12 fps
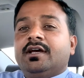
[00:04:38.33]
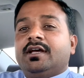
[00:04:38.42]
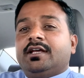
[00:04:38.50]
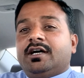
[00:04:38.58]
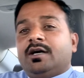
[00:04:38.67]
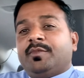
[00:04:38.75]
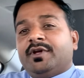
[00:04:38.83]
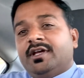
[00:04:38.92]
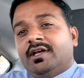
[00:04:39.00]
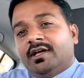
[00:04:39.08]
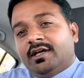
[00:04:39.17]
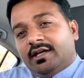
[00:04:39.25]
यहाँ पे
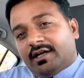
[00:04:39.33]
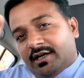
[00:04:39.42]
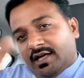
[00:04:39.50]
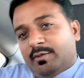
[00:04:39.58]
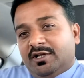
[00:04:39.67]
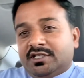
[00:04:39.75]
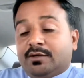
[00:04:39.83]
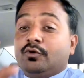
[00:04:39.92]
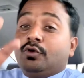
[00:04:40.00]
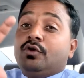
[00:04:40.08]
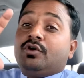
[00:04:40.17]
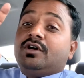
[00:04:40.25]
ये खाना मिल जाए
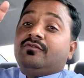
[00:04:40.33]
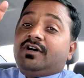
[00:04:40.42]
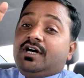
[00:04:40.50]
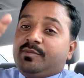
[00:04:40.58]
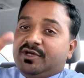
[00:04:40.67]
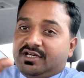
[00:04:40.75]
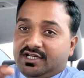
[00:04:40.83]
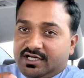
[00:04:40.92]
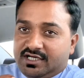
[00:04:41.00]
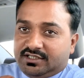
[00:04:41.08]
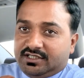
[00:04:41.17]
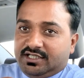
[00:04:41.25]
वो लोग वहाँ पे खाना
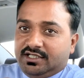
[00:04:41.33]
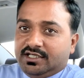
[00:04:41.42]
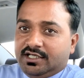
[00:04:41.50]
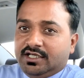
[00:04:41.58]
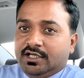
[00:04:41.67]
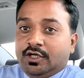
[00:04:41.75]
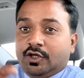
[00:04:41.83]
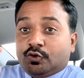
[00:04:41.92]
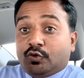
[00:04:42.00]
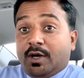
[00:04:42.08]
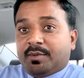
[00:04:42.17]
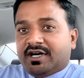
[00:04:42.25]
खाते हैं ठीक है
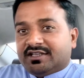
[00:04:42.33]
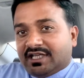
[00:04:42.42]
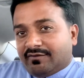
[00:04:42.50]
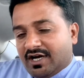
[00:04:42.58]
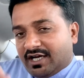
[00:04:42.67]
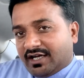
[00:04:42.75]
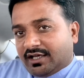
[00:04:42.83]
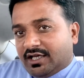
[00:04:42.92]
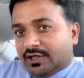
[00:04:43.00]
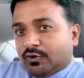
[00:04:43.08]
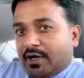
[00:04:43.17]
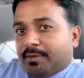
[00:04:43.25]
तो आप अगर तबाह का
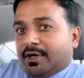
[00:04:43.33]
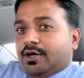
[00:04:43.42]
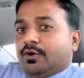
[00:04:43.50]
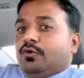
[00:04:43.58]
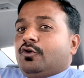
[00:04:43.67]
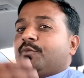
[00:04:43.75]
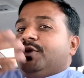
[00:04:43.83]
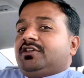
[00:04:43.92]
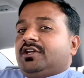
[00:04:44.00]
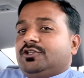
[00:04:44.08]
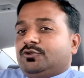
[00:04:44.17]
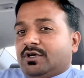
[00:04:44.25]
रखेंगे तो आपका और
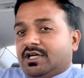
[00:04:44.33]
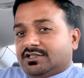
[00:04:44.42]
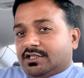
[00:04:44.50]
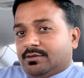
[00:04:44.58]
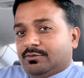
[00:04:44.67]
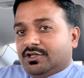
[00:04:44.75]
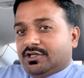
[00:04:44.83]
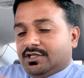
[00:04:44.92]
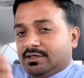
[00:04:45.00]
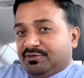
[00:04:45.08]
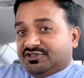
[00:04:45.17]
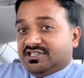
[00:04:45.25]
बेहतरीन जो है निज़ाम
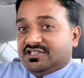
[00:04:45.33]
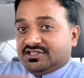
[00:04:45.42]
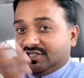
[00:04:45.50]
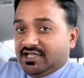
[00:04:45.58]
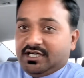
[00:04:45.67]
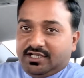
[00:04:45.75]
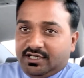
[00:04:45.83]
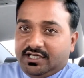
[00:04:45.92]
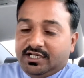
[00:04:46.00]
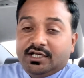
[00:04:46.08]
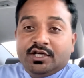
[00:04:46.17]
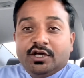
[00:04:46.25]
बिजनेस चलेगा ठीक
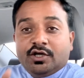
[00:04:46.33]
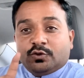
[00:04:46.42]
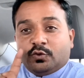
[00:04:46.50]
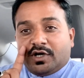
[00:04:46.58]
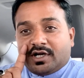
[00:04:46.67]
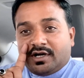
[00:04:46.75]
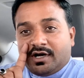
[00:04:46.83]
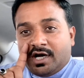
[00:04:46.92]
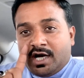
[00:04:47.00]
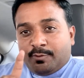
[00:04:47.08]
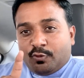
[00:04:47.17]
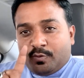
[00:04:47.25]
है तो अगर
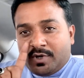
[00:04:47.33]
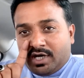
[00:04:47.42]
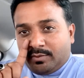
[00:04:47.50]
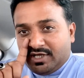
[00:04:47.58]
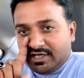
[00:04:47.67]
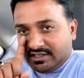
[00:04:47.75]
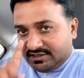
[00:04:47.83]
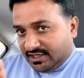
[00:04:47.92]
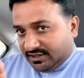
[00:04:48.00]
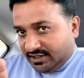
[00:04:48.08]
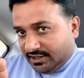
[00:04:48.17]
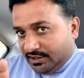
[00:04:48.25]
आप उमान में आना
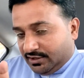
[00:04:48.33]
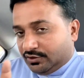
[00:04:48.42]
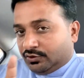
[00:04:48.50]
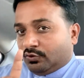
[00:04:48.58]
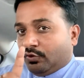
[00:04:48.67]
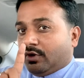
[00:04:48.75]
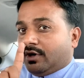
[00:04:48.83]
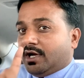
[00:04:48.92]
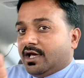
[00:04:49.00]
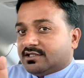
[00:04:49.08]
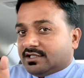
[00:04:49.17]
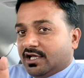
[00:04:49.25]
चाहते हैं तो
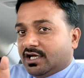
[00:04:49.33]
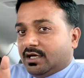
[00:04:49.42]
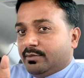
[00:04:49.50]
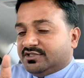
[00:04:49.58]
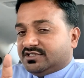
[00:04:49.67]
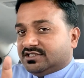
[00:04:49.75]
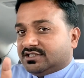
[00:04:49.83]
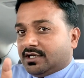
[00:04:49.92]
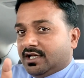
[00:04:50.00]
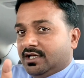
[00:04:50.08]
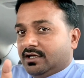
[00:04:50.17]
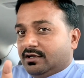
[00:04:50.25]
कड़क चाय का बिजनेस
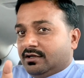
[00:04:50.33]
करें